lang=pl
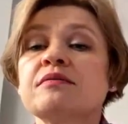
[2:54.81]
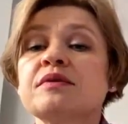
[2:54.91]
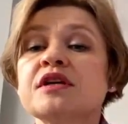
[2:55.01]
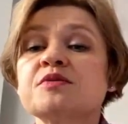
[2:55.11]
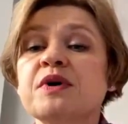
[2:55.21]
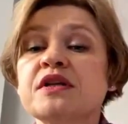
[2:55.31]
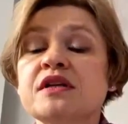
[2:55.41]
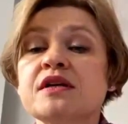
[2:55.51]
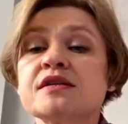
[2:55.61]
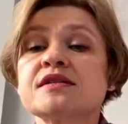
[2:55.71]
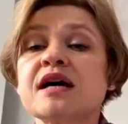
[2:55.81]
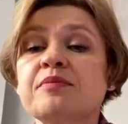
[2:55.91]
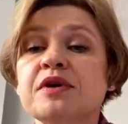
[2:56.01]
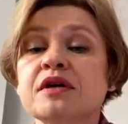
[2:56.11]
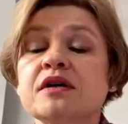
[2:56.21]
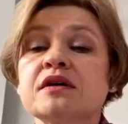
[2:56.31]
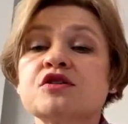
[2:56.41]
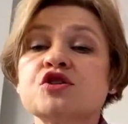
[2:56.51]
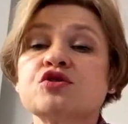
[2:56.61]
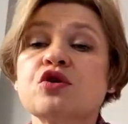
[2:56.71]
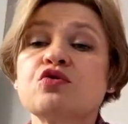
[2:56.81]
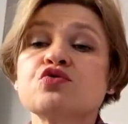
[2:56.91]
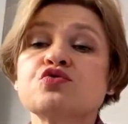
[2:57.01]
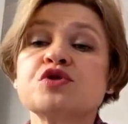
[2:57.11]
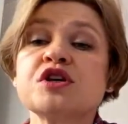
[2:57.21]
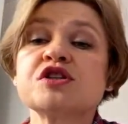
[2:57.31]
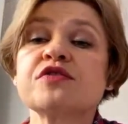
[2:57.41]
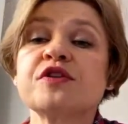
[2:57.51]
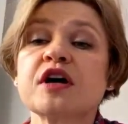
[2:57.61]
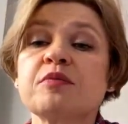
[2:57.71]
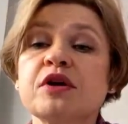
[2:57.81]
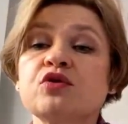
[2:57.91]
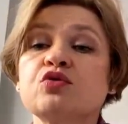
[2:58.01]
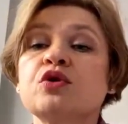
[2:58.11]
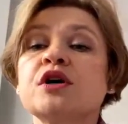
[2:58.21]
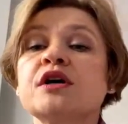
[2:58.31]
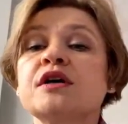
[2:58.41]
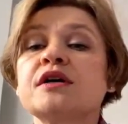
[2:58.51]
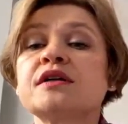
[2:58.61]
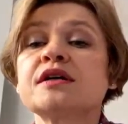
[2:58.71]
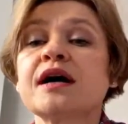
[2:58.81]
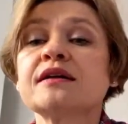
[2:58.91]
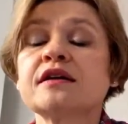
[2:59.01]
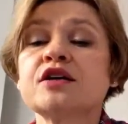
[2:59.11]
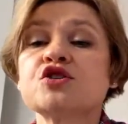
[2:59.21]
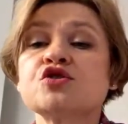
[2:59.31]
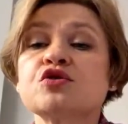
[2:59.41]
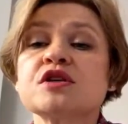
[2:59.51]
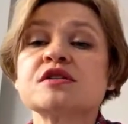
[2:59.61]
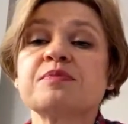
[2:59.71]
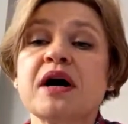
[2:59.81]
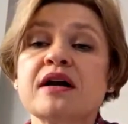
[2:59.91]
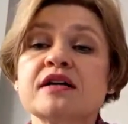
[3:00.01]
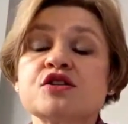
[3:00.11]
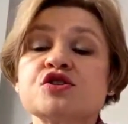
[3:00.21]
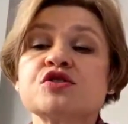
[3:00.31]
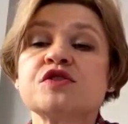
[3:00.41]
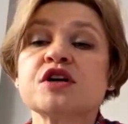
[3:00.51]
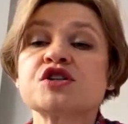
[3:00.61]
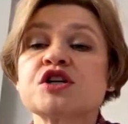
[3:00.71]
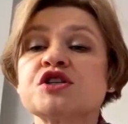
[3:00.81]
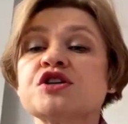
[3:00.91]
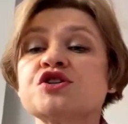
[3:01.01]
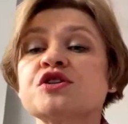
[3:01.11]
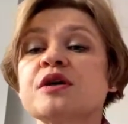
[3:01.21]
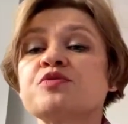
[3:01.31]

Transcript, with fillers: niezbędny jest zabieg, czy to usunięcia fragmentu y, tkanki, czy to jest palet, czy większa część,